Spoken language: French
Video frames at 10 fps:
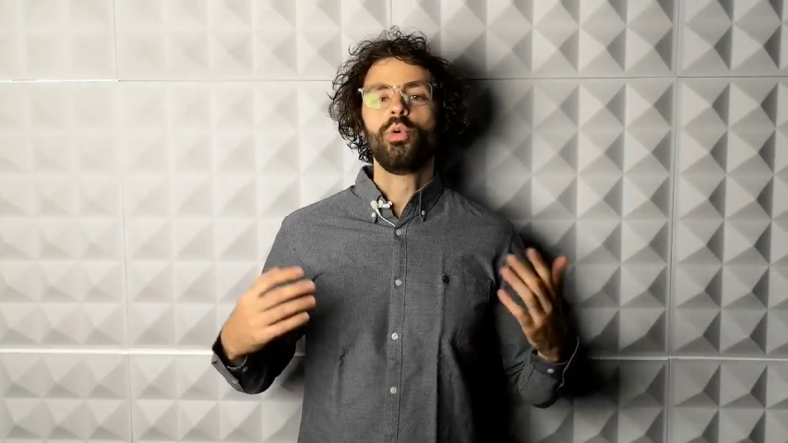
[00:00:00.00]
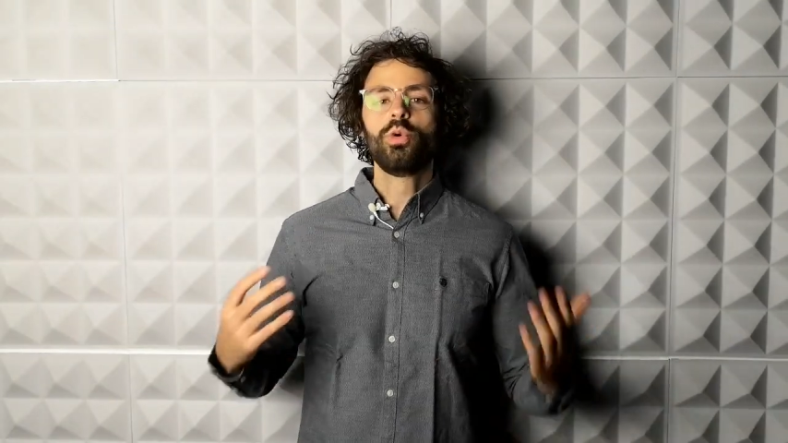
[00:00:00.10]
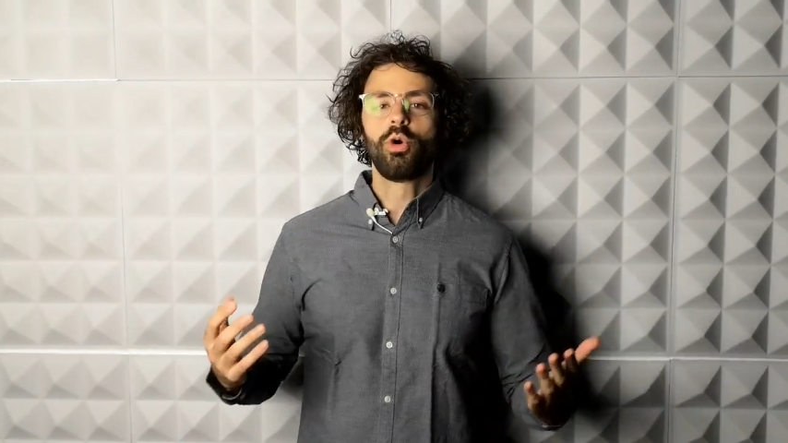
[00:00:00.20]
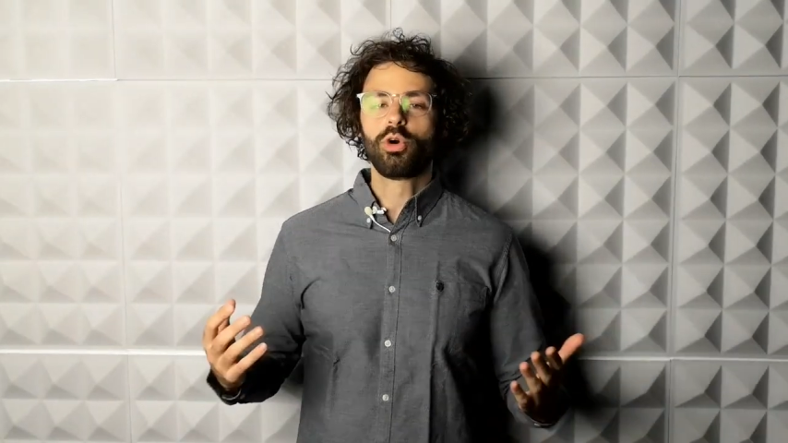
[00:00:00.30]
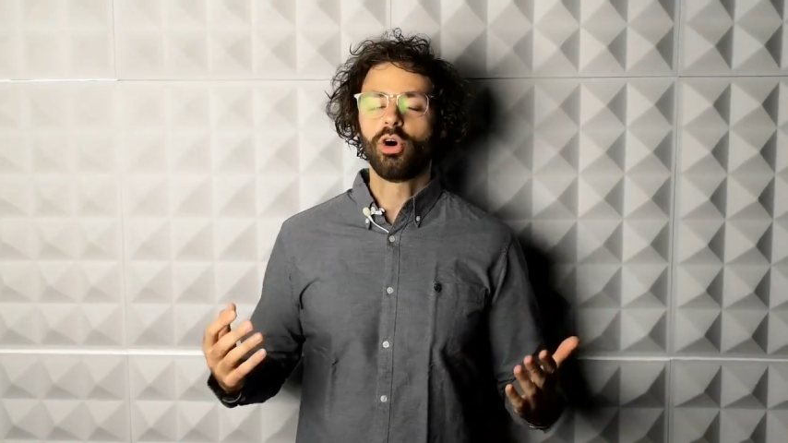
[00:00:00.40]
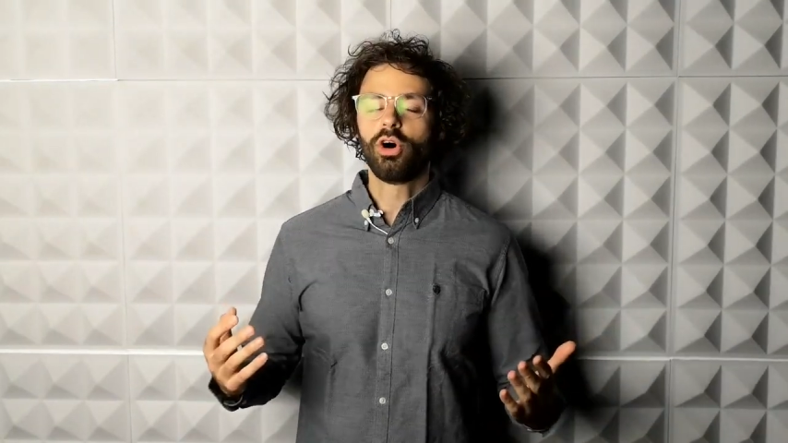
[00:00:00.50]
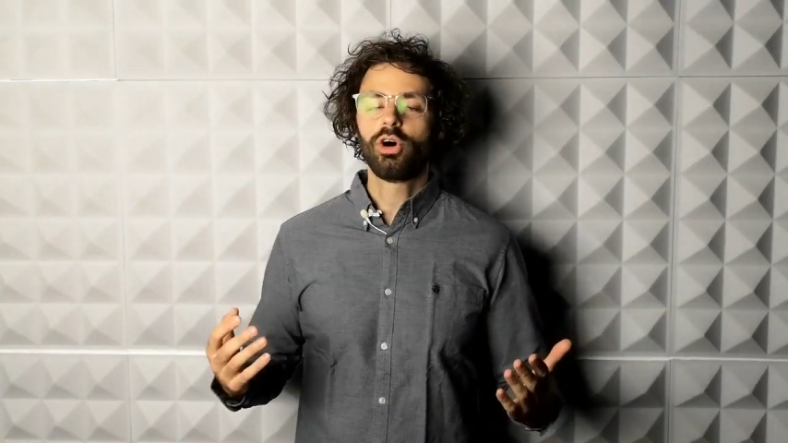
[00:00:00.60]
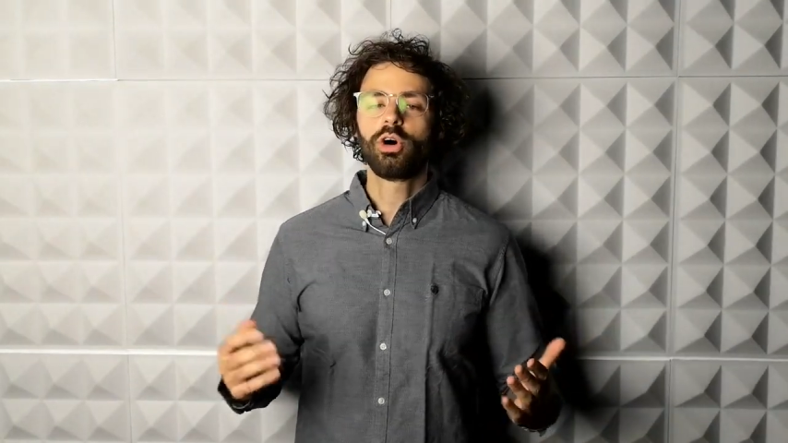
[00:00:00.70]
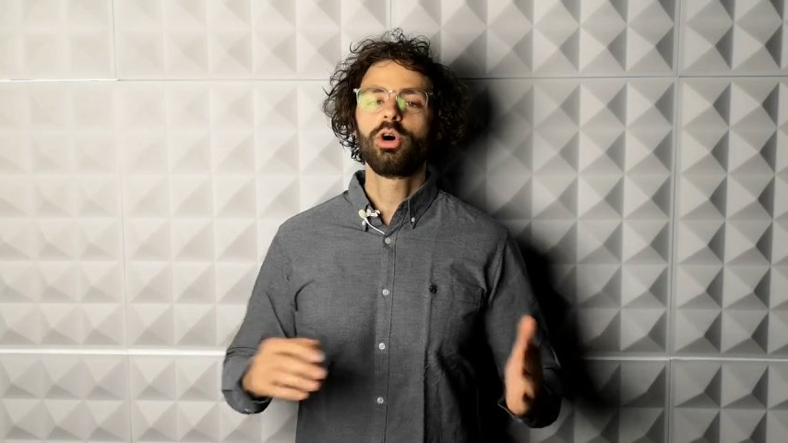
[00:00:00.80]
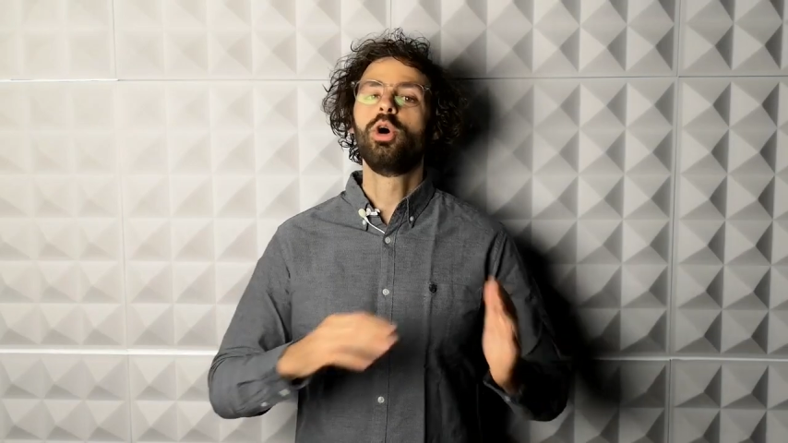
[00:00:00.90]
ou
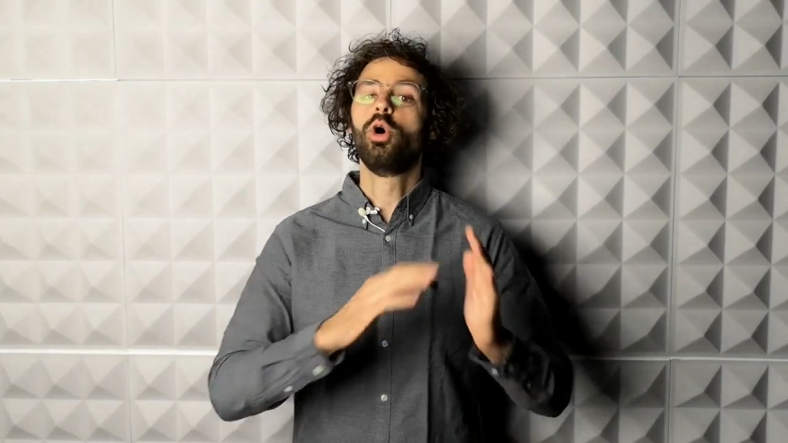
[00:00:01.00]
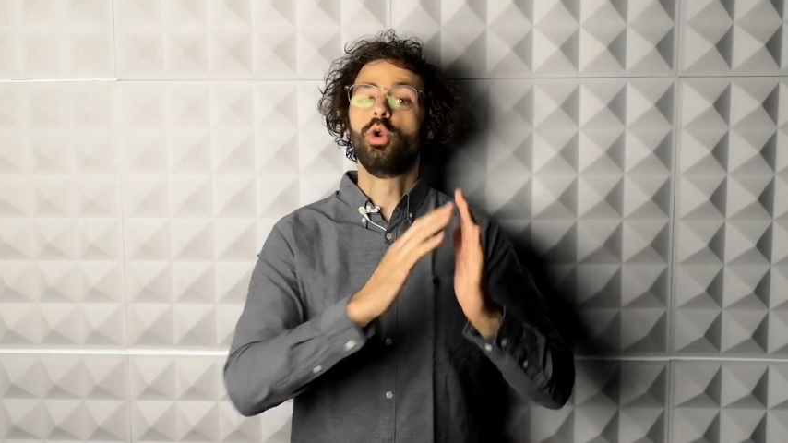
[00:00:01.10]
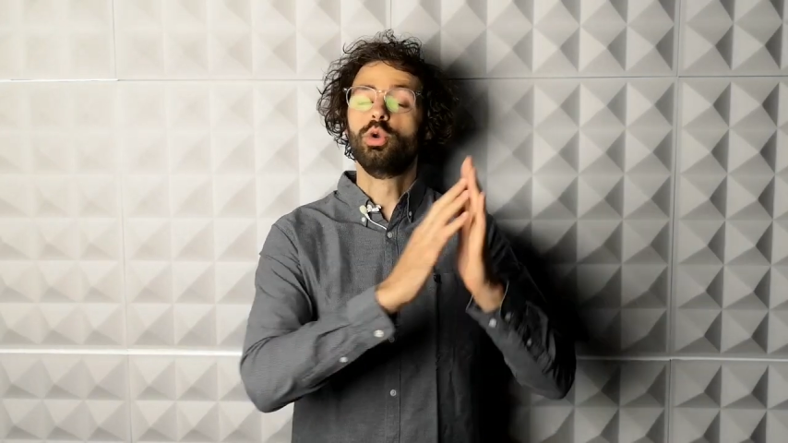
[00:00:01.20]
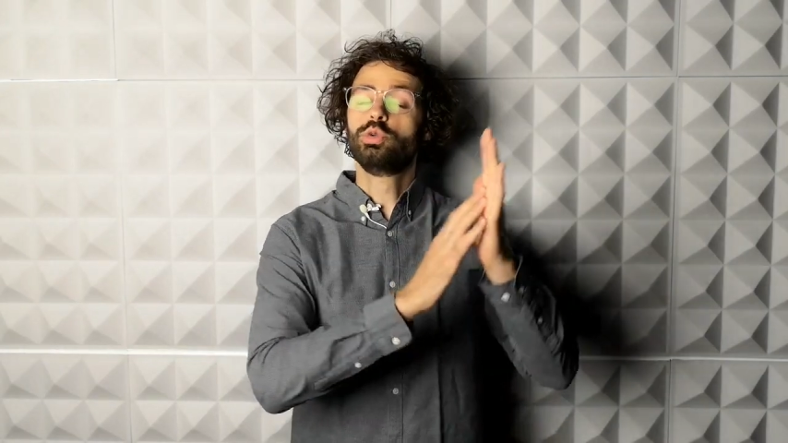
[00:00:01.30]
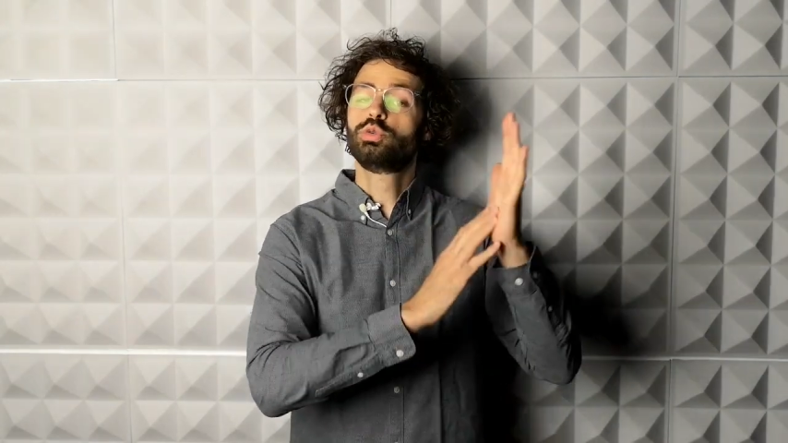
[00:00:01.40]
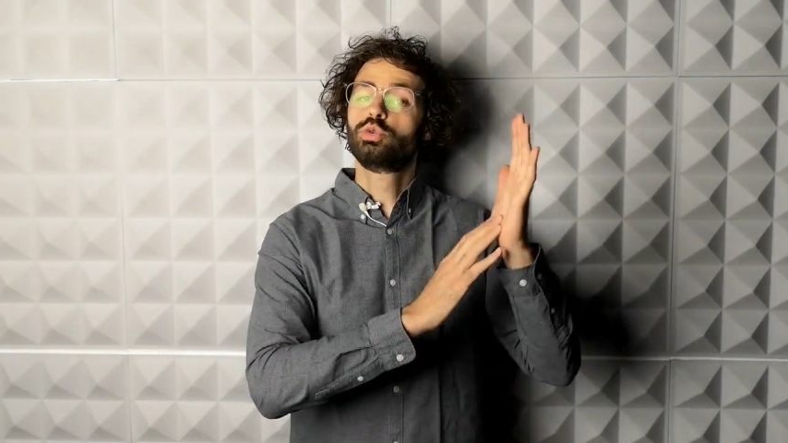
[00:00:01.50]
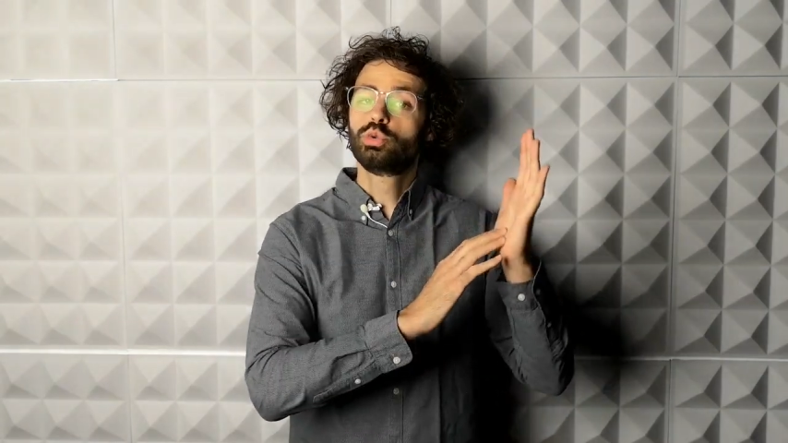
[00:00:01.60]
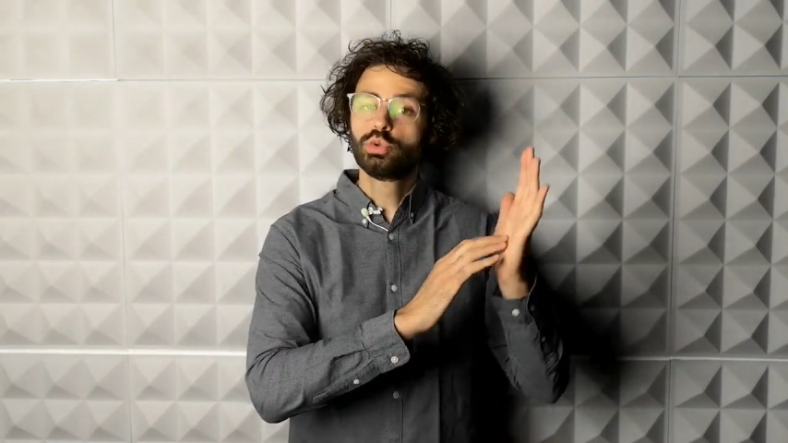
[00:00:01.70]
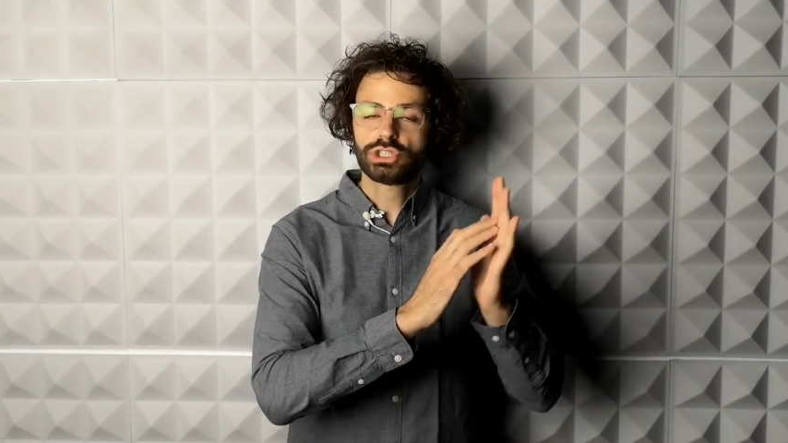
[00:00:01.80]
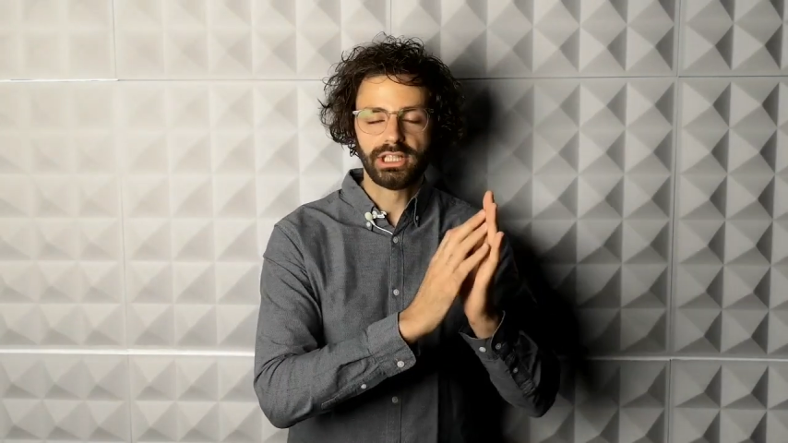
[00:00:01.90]
encore le
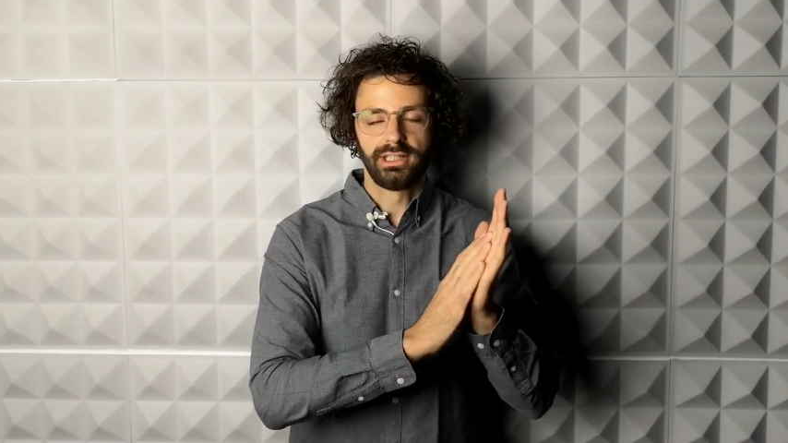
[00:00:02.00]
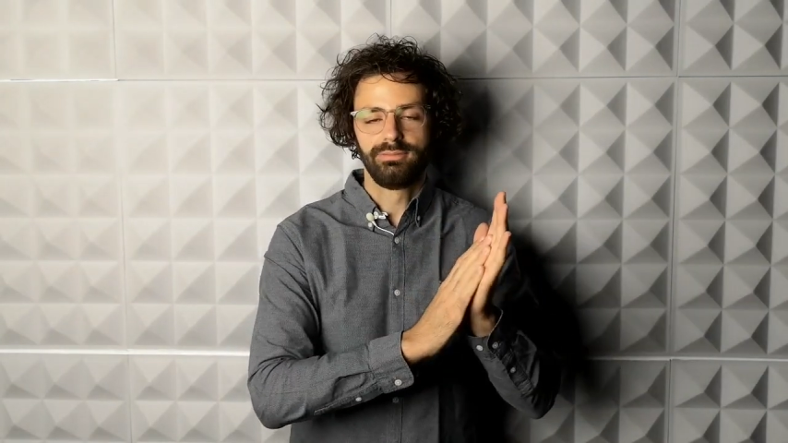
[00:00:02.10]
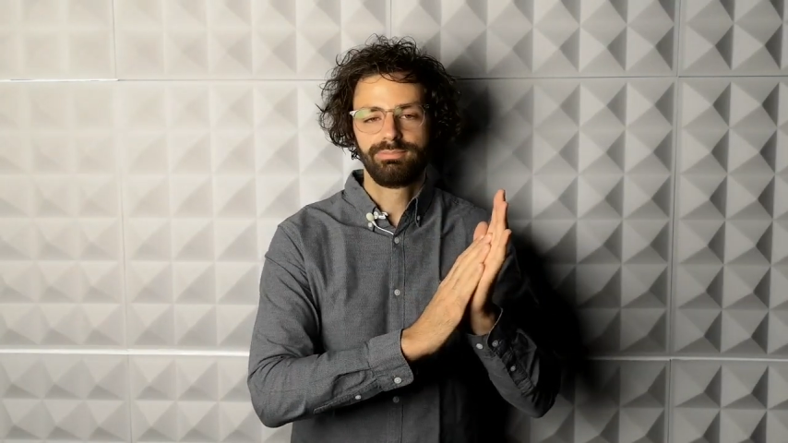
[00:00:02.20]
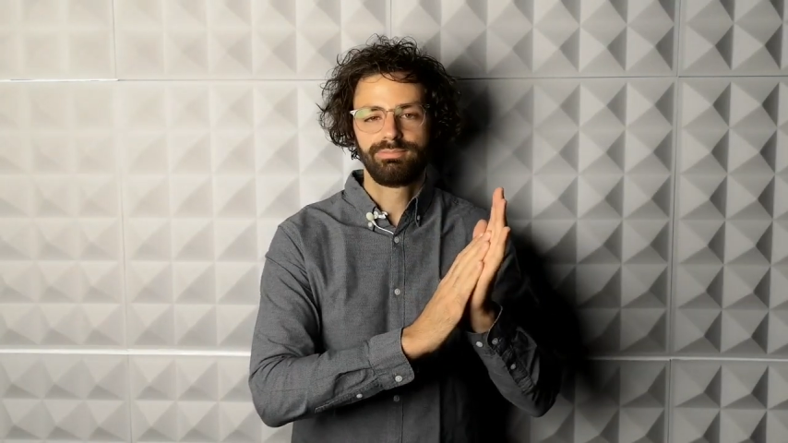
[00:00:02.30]
toucher.